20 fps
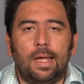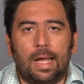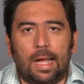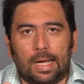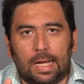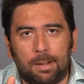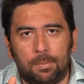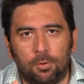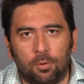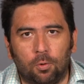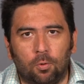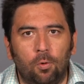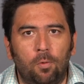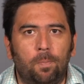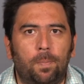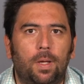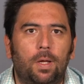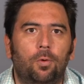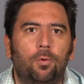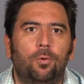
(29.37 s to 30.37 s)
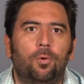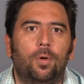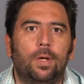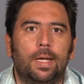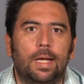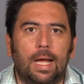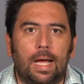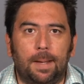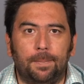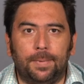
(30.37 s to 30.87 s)
Acá por culpa de unos
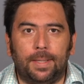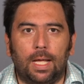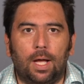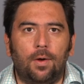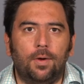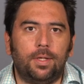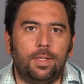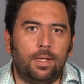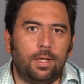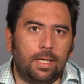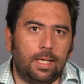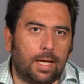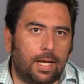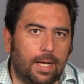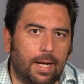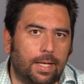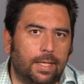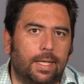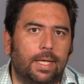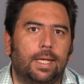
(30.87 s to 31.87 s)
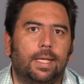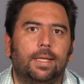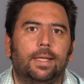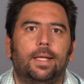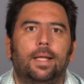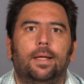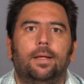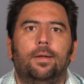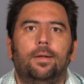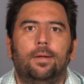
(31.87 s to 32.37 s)
inadaptados y
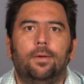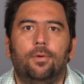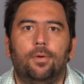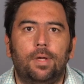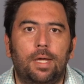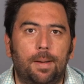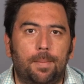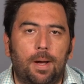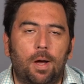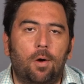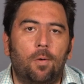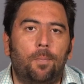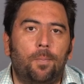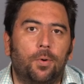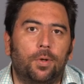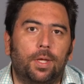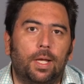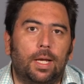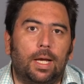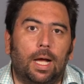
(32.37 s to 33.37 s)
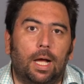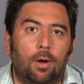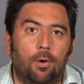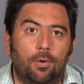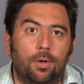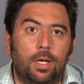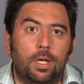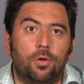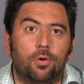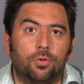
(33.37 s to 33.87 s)
anarquistas los llamados por
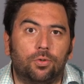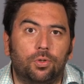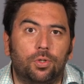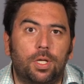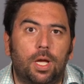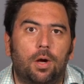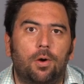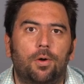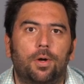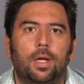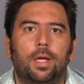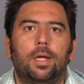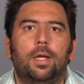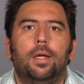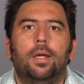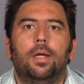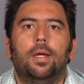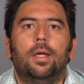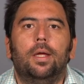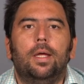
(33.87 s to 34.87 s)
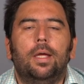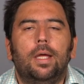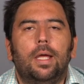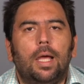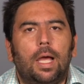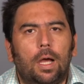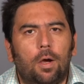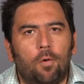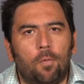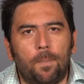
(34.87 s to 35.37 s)
Delgado niños soñadores,
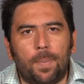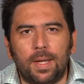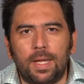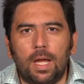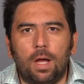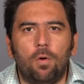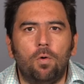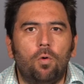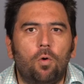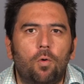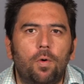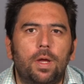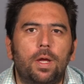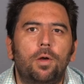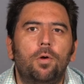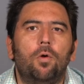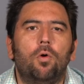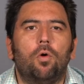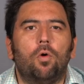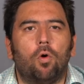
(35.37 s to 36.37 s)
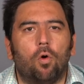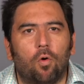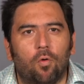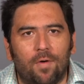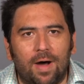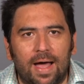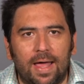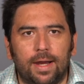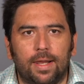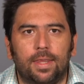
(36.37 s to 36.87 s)
acompañados de un gobierno
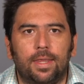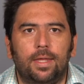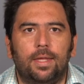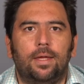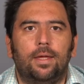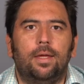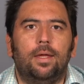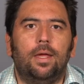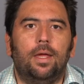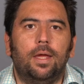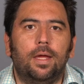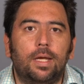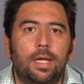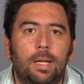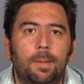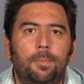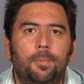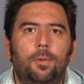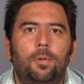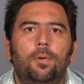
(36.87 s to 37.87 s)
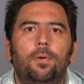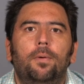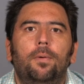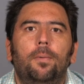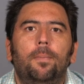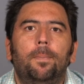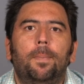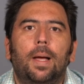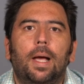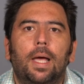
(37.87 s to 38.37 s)
cobarde e inepto,
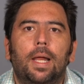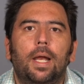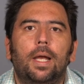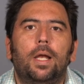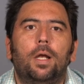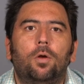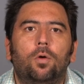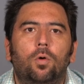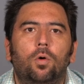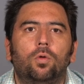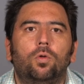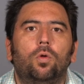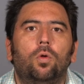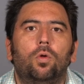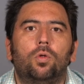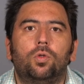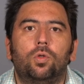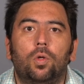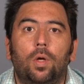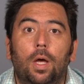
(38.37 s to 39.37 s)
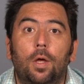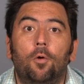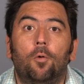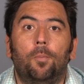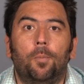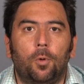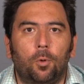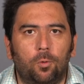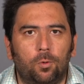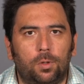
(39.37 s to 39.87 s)
pagarán el costo de los ciudadanos
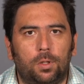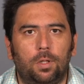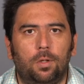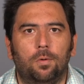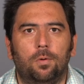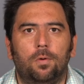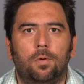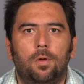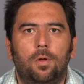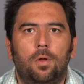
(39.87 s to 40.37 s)
productivos,